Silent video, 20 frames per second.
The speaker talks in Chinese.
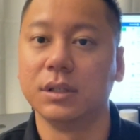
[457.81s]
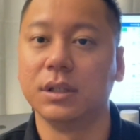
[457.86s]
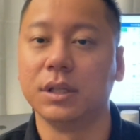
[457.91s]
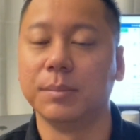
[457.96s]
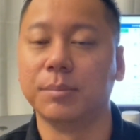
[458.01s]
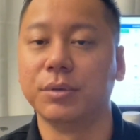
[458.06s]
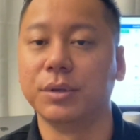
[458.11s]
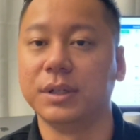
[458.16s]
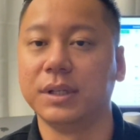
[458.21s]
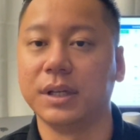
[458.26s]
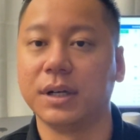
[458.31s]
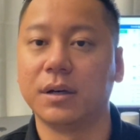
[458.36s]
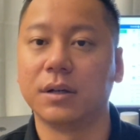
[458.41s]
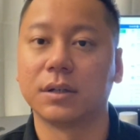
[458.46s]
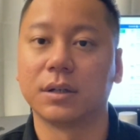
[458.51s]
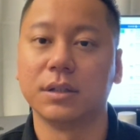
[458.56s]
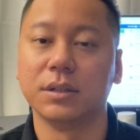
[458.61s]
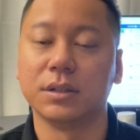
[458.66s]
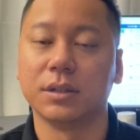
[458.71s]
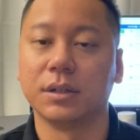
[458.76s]
你不一定要
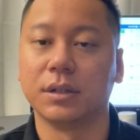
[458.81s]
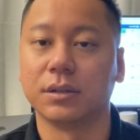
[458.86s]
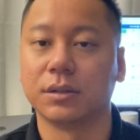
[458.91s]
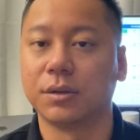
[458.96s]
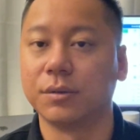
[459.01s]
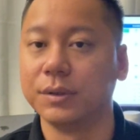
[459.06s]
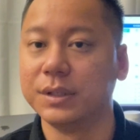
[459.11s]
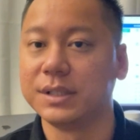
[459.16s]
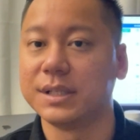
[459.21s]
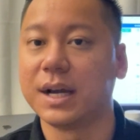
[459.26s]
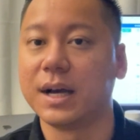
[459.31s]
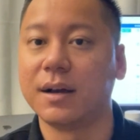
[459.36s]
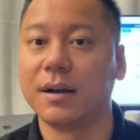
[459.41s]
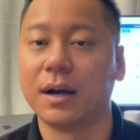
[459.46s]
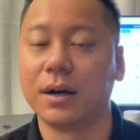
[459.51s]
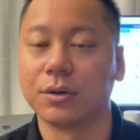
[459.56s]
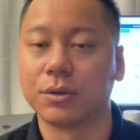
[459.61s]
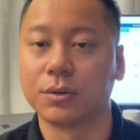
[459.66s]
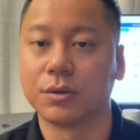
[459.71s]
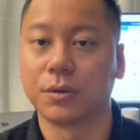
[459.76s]
跟着同一家
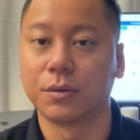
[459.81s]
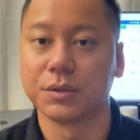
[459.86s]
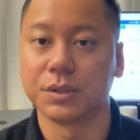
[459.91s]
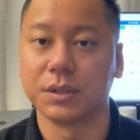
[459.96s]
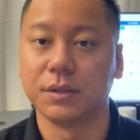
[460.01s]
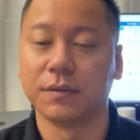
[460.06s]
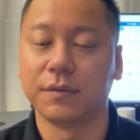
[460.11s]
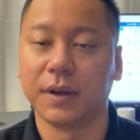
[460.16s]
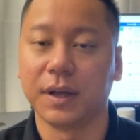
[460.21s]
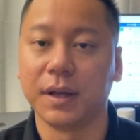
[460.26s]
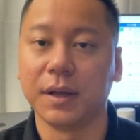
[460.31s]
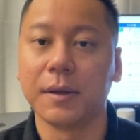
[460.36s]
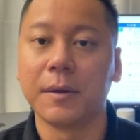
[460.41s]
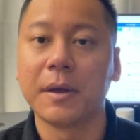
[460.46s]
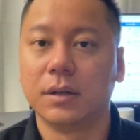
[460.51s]
航空公司飞，